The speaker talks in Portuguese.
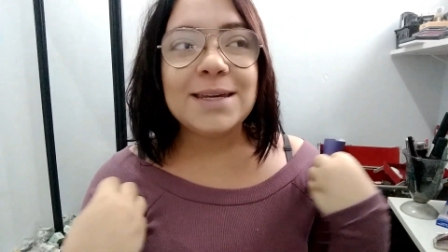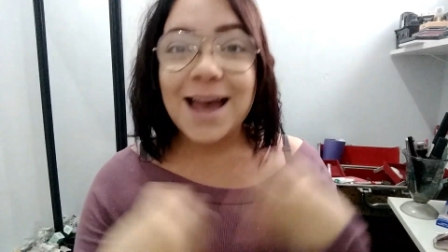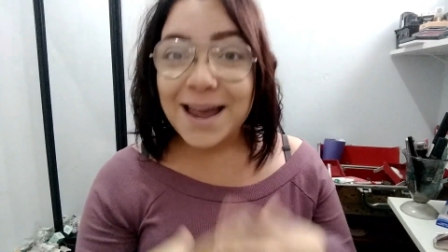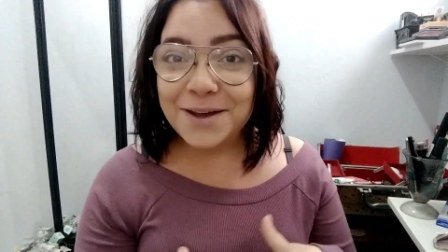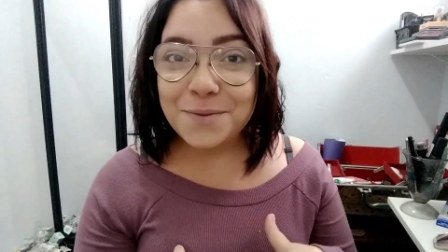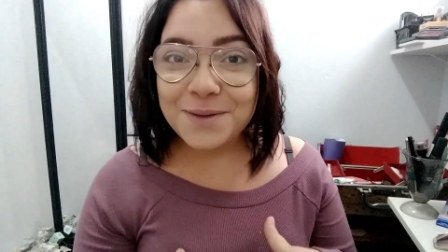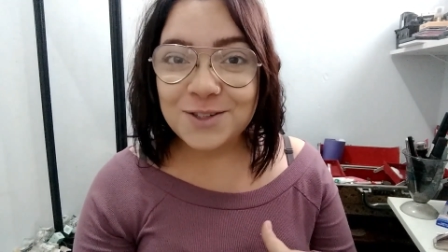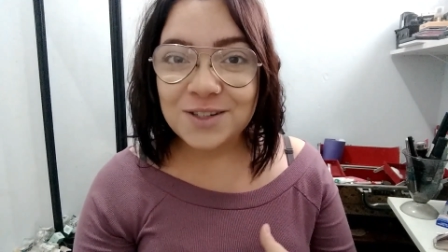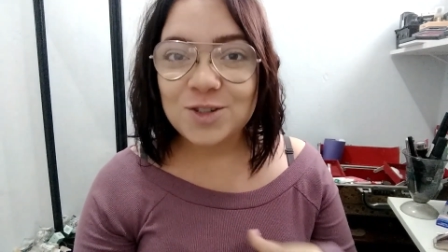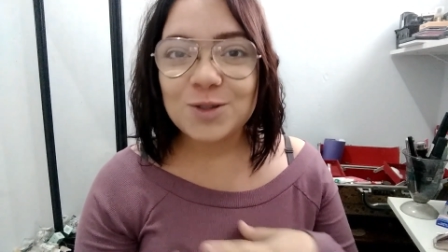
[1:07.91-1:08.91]
E aí eu
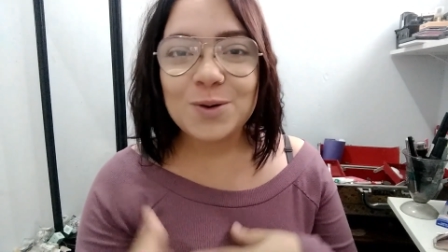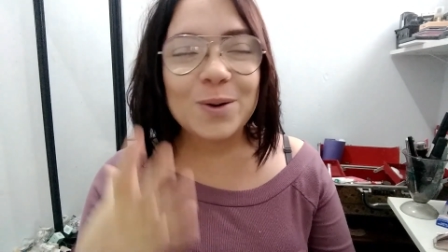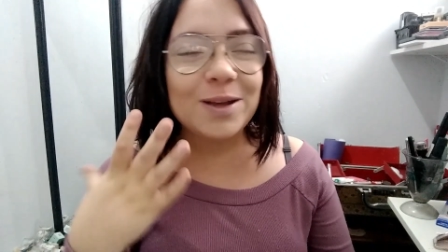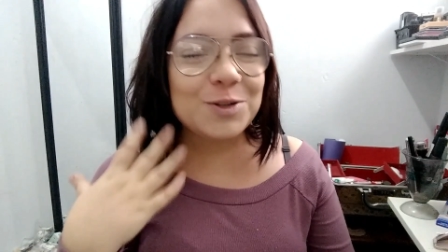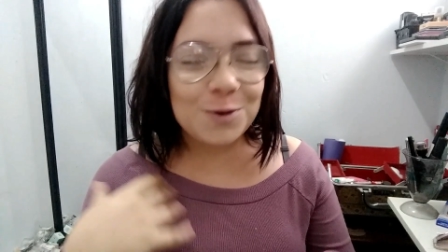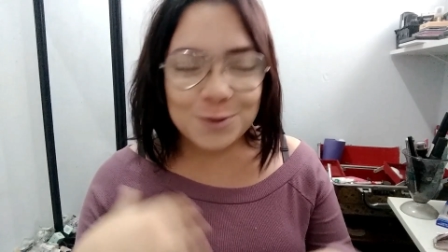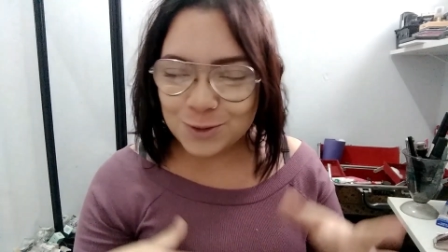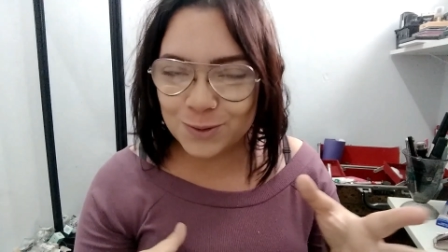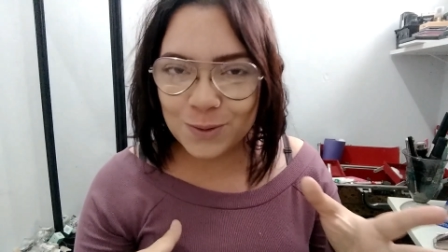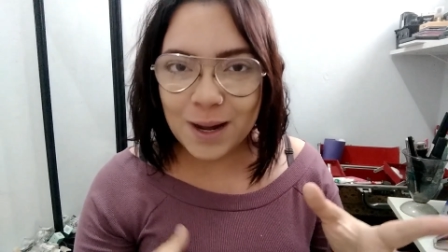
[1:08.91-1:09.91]
medi de noite,
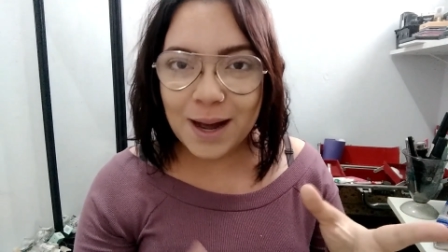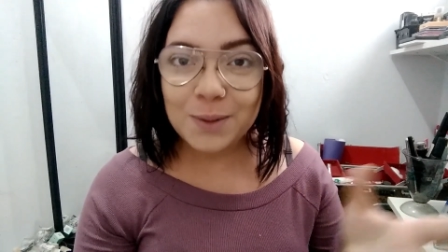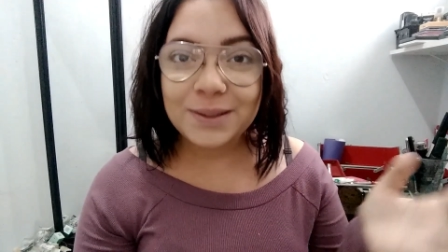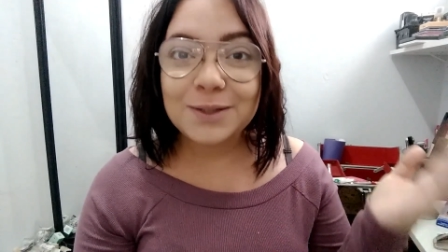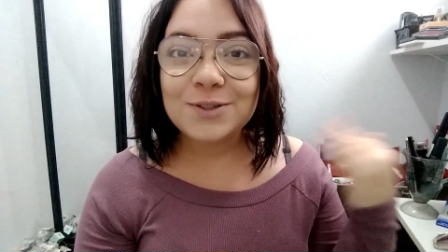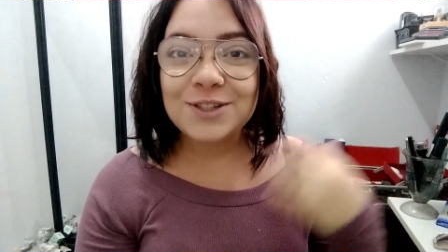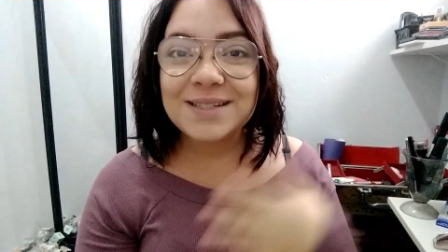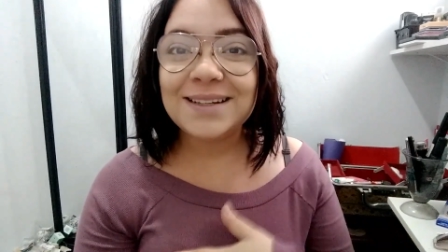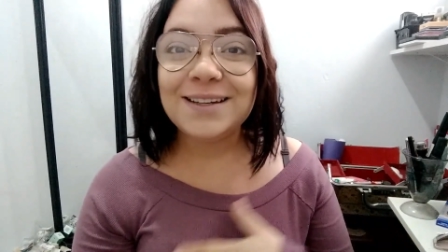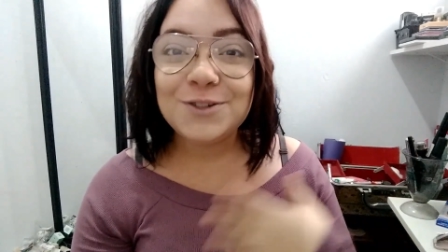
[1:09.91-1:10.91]
continuou alta, e no dia
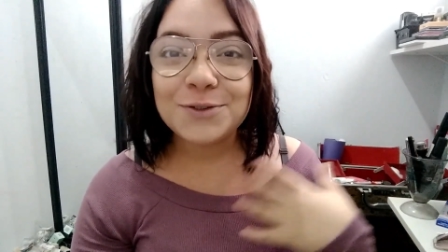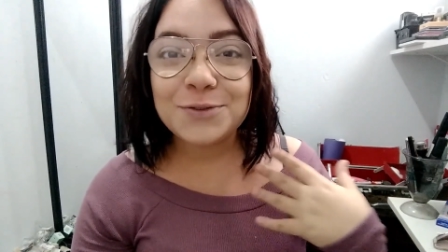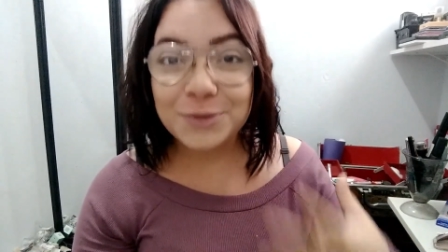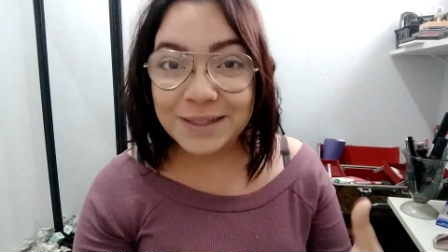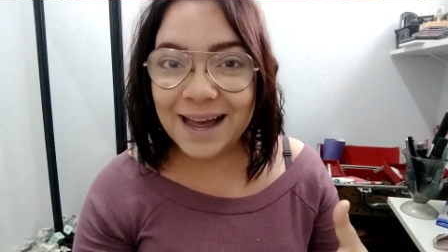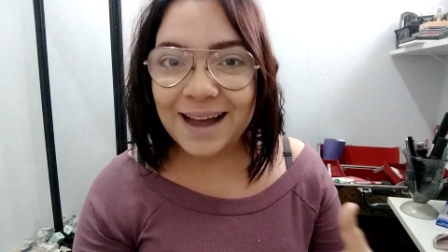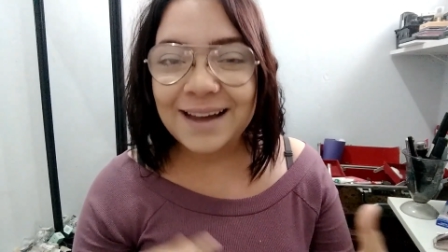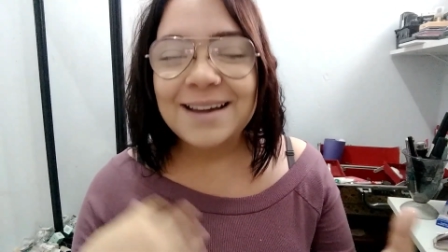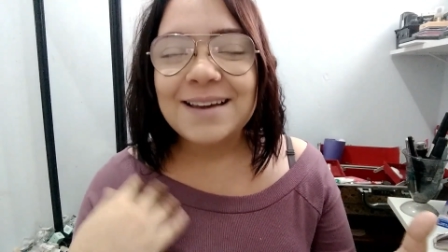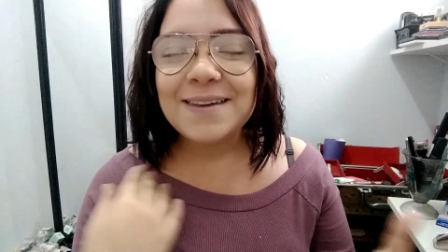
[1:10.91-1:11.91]
seguinte eu fui
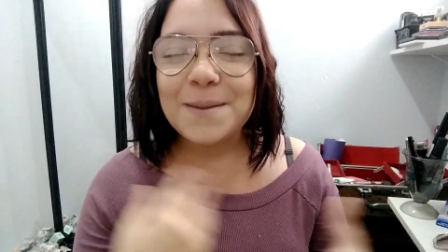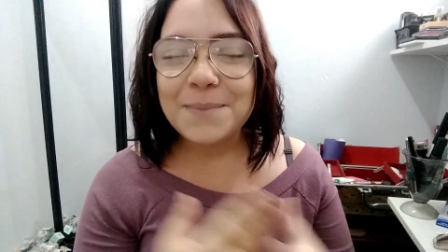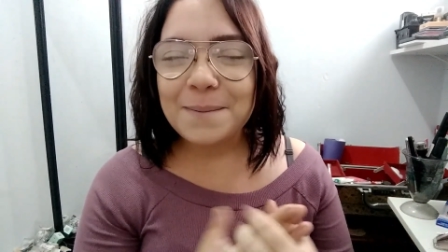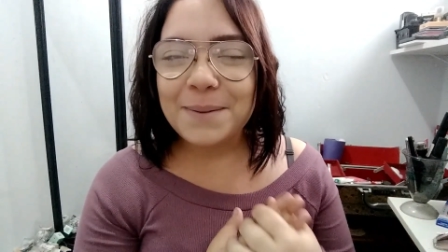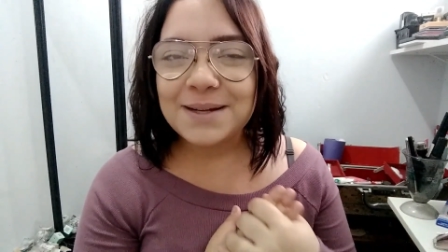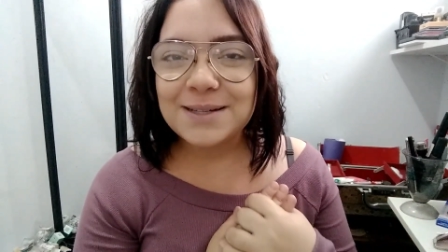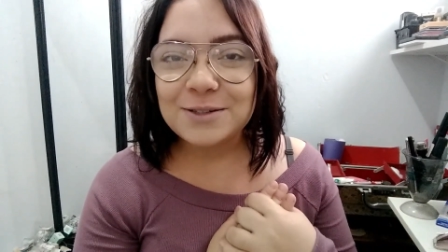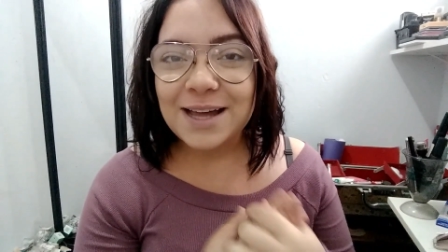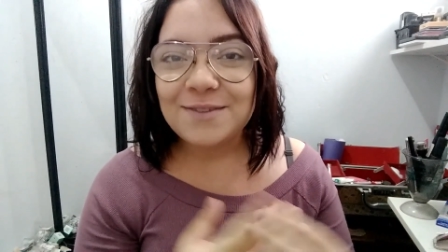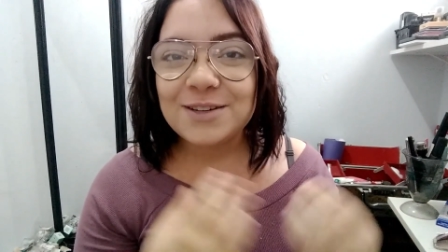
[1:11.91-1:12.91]
lá e a minha
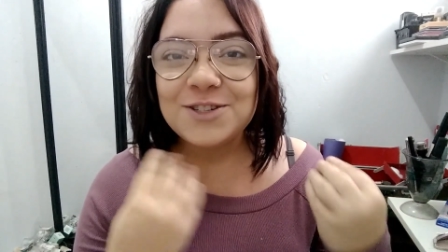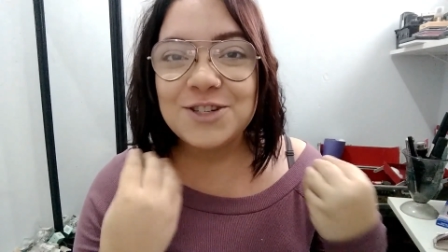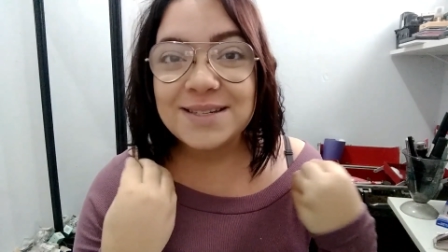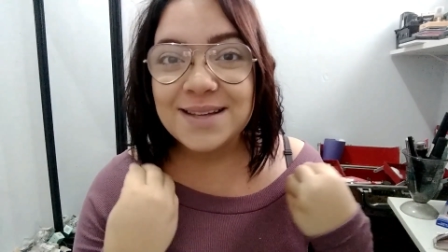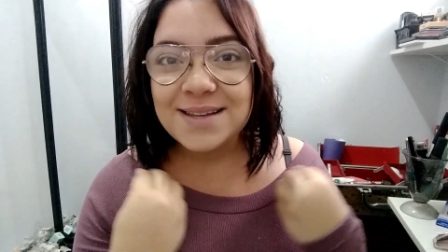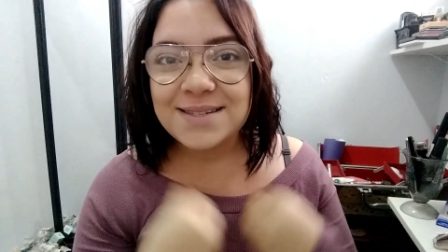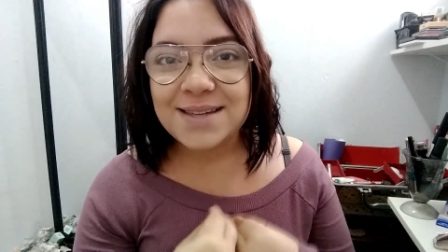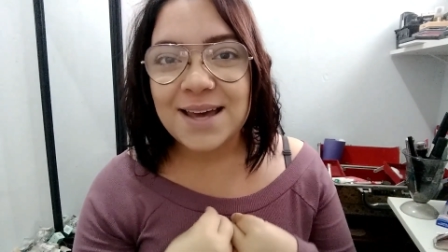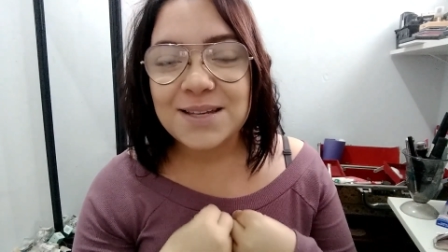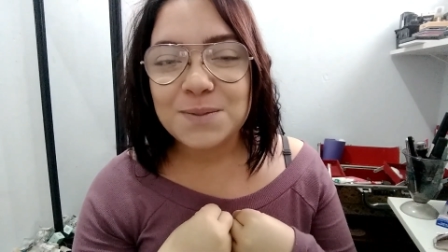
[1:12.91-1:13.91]
pressão tava
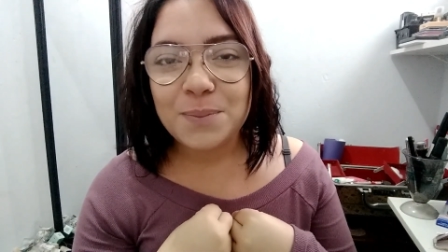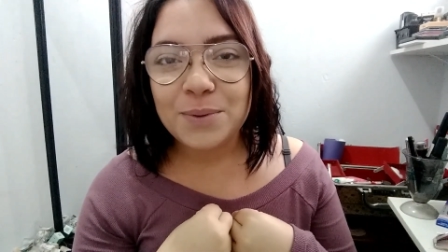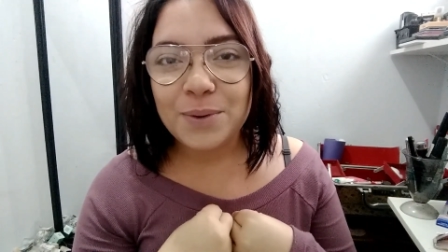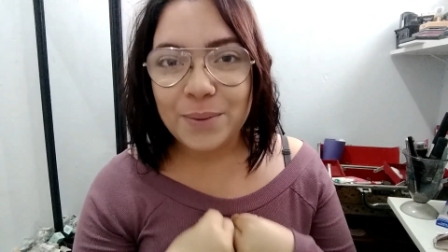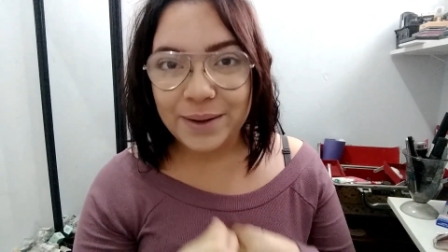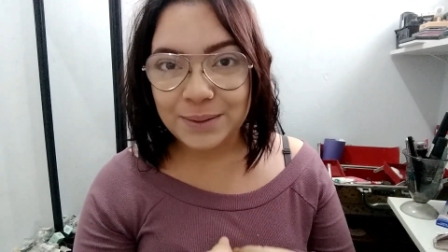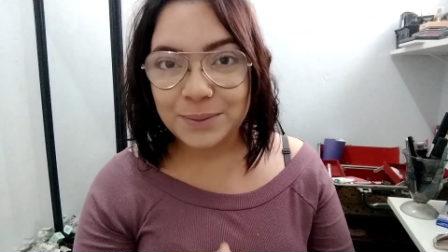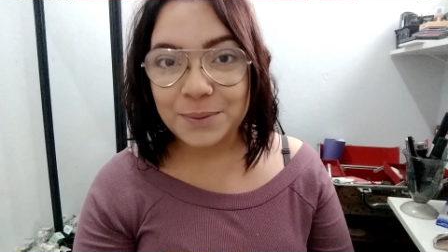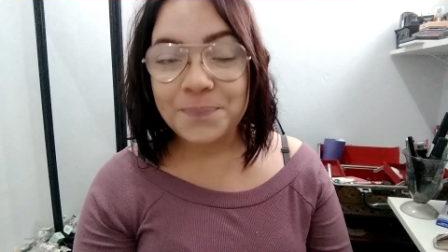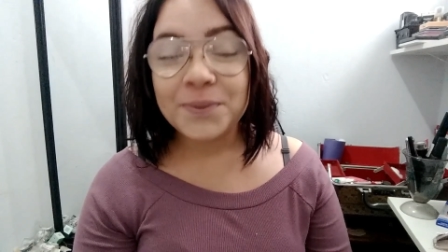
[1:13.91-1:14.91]
16 por
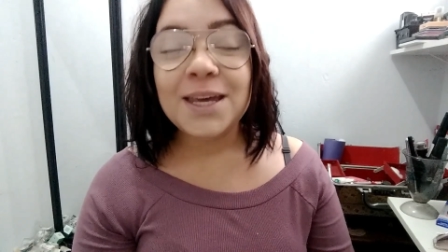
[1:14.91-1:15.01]
8.